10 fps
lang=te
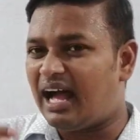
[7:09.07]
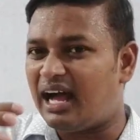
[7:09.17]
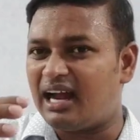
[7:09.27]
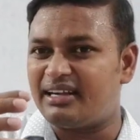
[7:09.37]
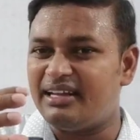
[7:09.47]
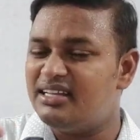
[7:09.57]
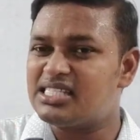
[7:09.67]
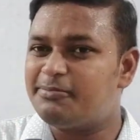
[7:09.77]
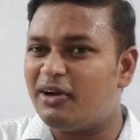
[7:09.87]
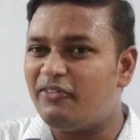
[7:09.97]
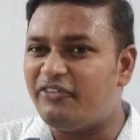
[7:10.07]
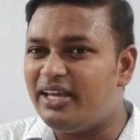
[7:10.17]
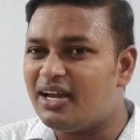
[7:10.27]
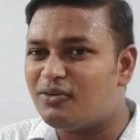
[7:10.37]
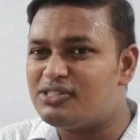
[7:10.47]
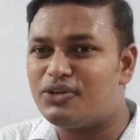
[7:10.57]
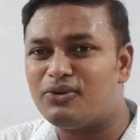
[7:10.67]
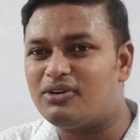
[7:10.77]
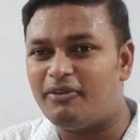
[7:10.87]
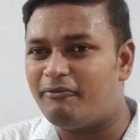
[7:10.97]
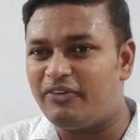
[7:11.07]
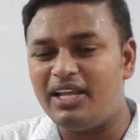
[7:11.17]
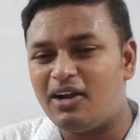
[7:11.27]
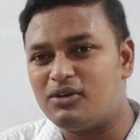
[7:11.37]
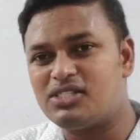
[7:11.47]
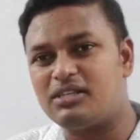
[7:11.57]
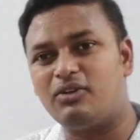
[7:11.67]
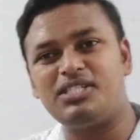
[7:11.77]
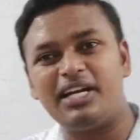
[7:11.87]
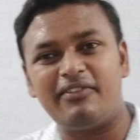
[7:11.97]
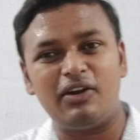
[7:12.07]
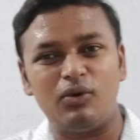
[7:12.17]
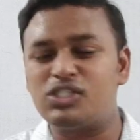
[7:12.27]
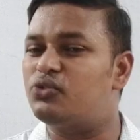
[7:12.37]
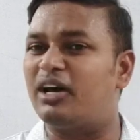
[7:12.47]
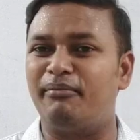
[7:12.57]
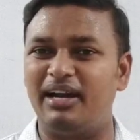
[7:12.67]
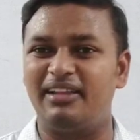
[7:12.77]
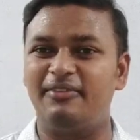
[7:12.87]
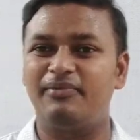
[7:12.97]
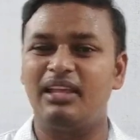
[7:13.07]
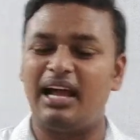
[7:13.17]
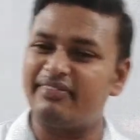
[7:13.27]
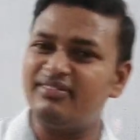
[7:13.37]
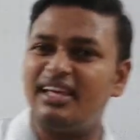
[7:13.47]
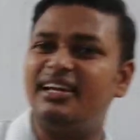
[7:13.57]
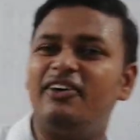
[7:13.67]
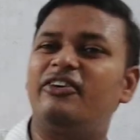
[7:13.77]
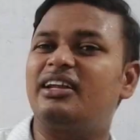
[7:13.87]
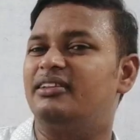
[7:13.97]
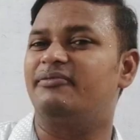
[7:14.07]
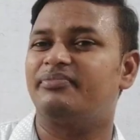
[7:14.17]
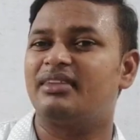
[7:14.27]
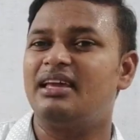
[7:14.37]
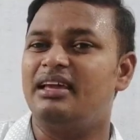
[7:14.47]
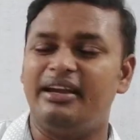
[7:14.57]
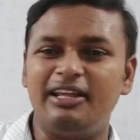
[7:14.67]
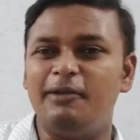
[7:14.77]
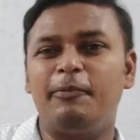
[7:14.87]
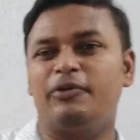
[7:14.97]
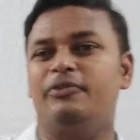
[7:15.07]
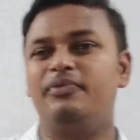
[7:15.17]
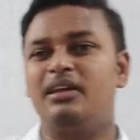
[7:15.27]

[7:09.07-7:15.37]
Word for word: ఆ టెన్నిస్ బాల్ ఫ్రీగా వచ్చిన ఫ్రీగా వచ్చినటువంటి వస్తువు అనమాట అది అతని దగ్గరే ఉంటుంది ఎటు వెళ్ళిపోదు